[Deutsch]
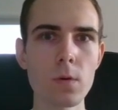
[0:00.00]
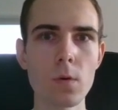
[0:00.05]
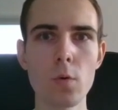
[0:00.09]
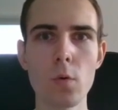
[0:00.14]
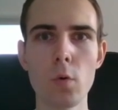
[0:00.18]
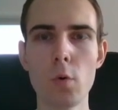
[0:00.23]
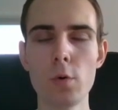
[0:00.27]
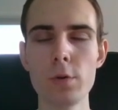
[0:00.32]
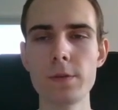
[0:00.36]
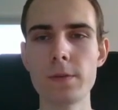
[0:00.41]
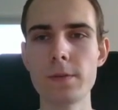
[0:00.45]

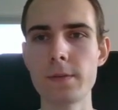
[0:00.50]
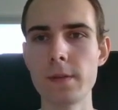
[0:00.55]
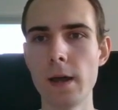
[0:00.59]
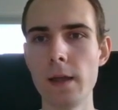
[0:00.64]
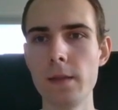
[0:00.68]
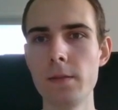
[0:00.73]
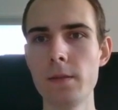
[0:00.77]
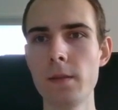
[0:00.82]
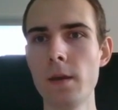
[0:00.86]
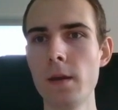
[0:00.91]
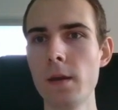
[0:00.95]
Und
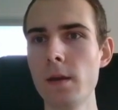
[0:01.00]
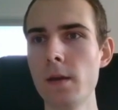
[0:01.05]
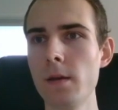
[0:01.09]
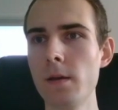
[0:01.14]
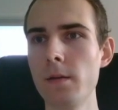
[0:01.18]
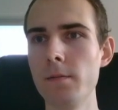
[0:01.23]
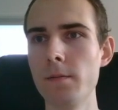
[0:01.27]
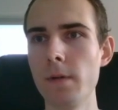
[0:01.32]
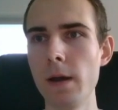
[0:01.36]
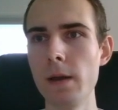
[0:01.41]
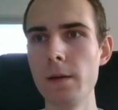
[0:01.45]
dann,
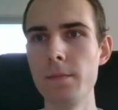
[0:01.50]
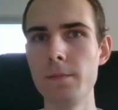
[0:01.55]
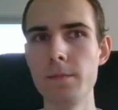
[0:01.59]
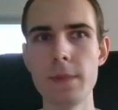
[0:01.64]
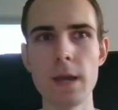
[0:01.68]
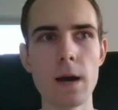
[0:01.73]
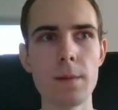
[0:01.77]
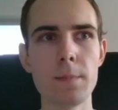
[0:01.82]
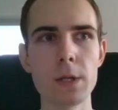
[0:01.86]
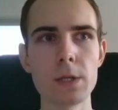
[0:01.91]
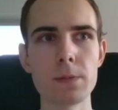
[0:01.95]
weil
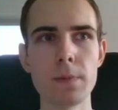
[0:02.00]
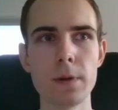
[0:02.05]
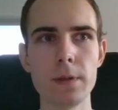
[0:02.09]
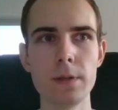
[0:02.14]
da manchmal